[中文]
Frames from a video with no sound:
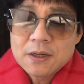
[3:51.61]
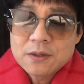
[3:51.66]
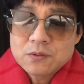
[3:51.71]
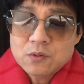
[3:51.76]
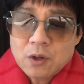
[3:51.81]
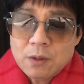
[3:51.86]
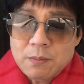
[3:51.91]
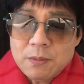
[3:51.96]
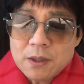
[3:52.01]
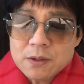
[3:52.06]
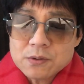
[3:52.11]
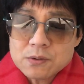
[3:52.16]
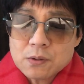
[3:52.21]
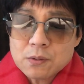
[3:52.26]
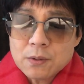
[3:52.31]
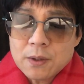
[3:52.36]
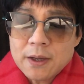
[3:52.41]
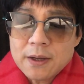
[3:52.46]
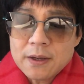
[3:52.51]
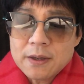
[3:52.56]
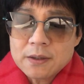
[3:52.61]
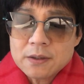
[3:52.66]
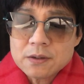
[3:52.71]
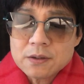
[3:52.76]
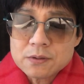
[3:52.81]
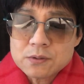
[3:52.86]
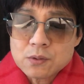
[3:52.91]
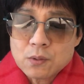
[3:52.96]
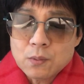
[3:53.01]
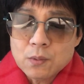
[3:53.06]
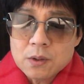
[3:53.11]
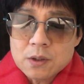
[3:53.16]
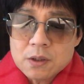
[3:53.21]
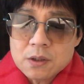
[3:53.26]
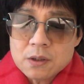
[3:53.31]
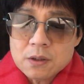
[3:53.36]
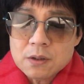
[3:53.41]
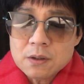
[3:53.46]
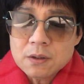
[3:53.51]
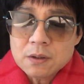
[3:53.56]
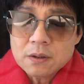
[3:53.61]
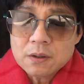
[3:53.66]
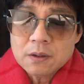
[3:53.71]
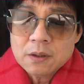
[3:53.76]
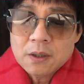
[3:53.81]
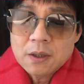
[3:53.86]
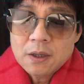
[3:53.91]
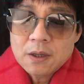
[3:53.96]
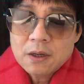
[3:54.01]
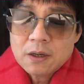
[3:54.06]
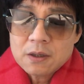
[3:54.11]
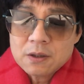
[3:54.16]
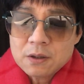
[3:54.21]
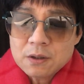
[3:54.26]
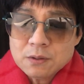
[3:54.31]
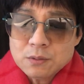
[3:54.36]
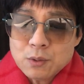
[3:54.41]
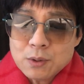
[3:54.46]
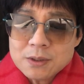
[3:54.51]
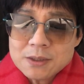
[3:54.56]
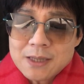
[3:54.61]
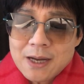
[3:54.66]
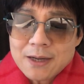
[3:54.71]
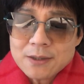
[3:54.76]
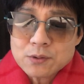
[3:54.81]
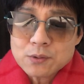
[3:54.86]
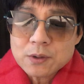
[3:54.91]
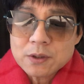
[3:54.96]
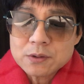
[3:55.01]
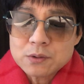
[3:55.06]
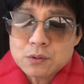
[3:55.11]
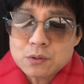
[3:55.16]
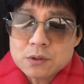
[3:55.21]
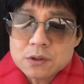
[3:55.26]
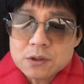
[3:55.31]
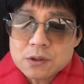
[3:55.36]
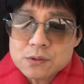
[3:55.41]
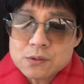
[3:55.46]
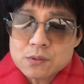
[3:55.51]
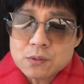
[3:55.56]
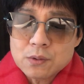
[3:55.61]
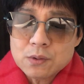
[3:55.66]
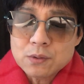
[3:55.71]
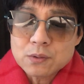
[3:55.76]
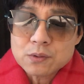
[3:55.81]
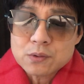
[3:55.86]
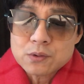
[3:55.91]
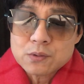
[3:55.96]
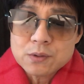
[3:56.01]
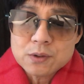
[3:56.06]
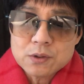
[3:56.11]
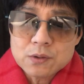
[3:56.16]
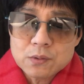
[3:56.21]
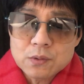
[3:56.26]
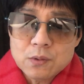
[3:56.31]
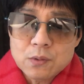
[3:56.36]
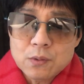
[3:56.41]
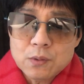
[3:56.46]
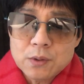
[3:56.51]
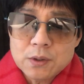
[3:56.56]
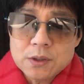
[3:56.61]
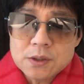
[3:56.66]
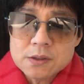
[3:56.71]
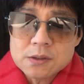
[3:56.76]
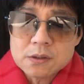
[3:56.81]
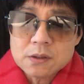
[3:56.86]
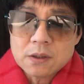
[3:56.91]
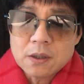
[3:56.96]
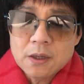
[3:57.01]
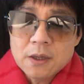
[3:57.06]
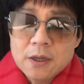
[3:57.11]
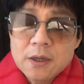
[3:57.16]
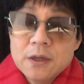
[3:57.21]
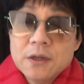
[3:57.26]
全面从严，呃，从苛苛捐炸税取消所有税收优惠政策，